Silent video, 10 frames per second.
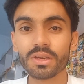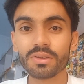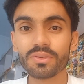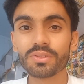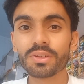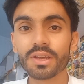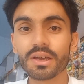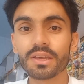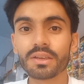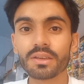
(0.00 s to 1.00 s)
व्यूज़ ही ना
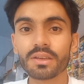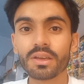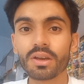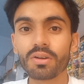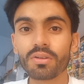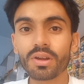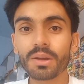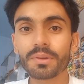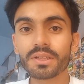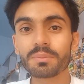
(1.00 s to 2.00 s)
आए और
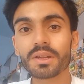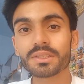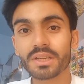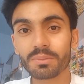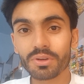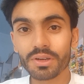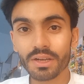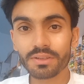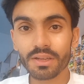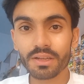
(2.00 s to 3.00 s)
आप कहें मेरा चैनल
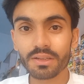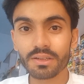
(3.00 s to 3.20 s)
मोनेटाइज है